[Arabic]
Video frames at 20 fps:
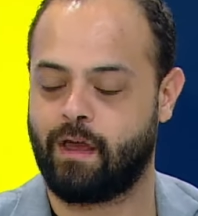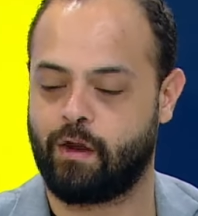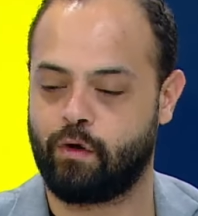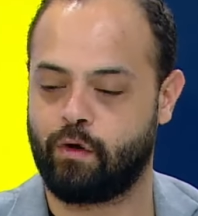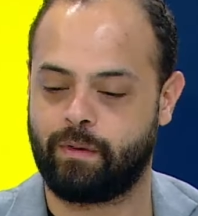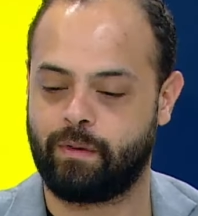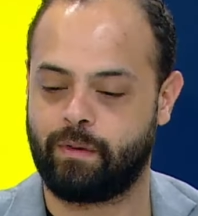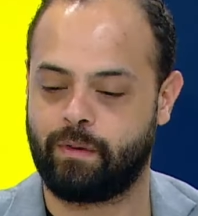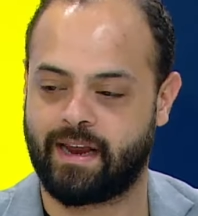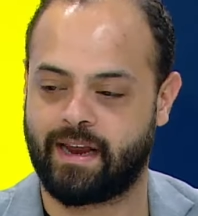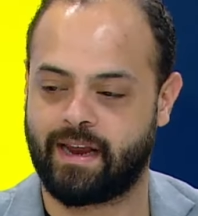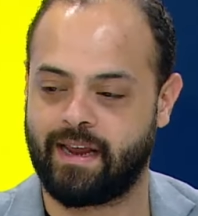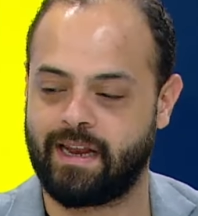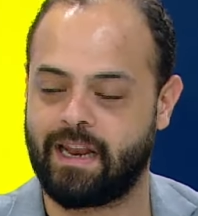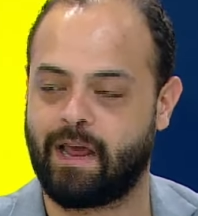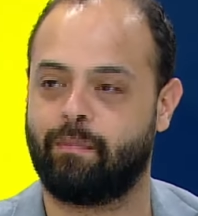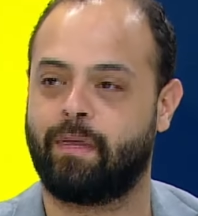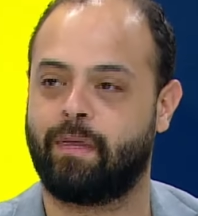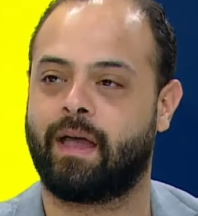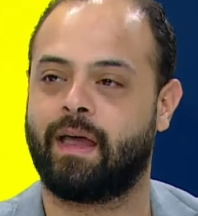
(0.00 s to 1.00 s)
انه
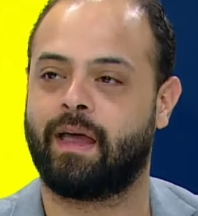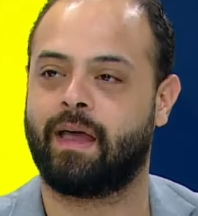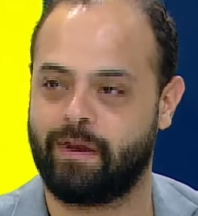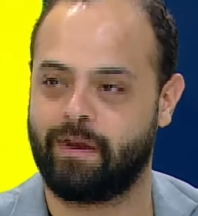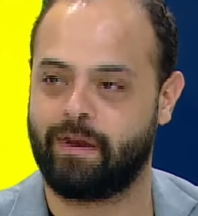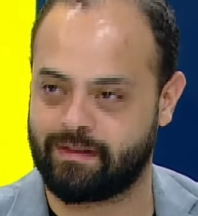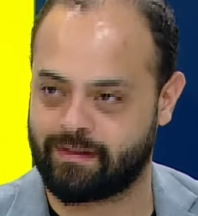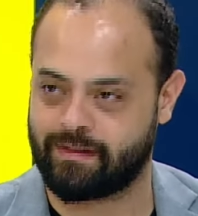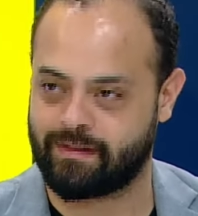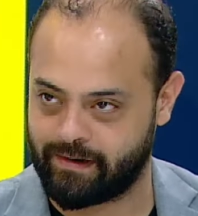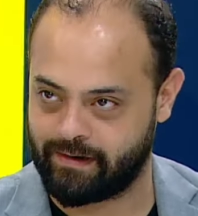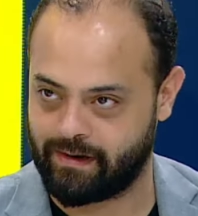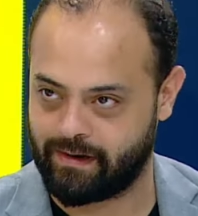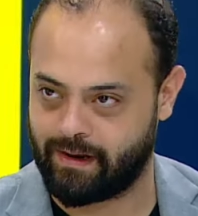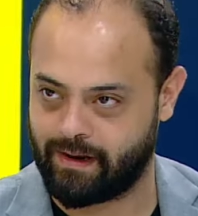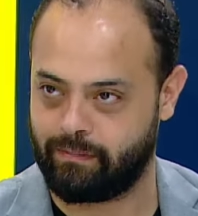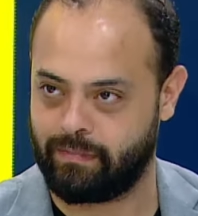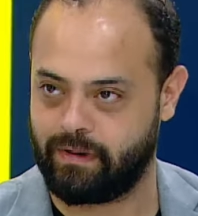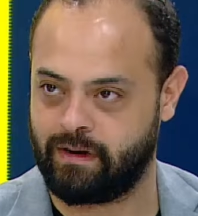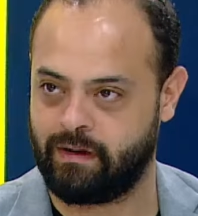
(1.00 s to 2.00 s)
الاسرائيلي عم يخليها بالاطار
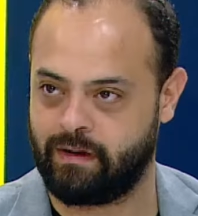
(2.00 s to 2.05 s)
الامني